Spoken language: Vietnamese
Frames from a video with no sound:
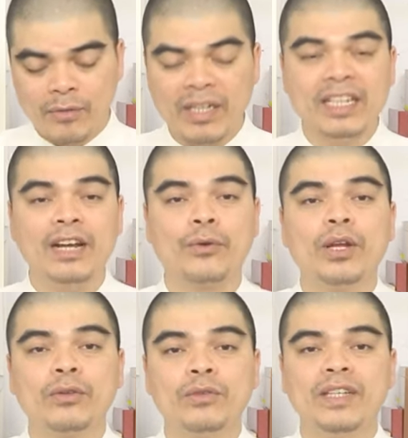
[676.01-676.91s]
Vậy nên là
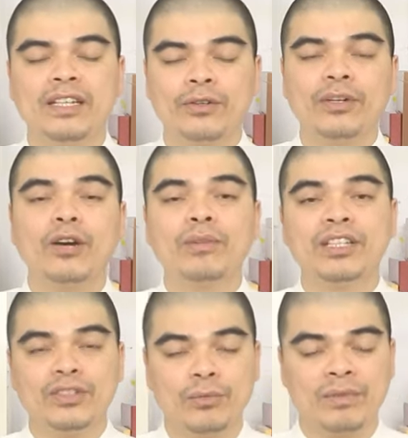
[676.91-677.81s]
khuyên quý vị cũng không
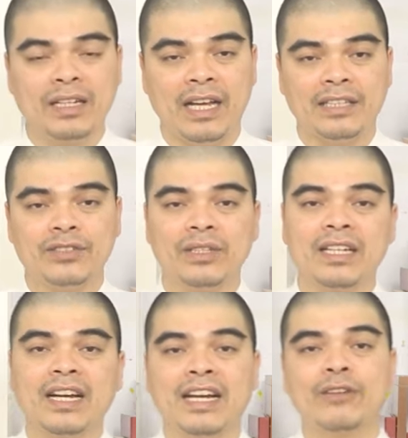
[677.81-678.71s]
nên dùng để chọn
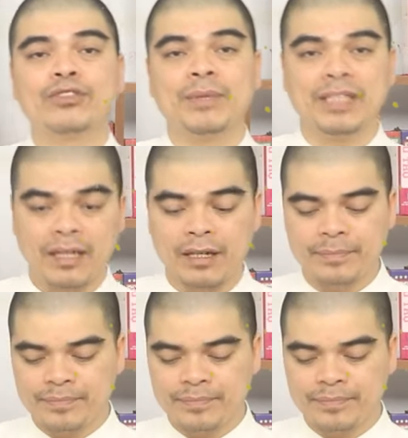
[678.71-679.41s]
ra ngày lau dọn bàn thờ.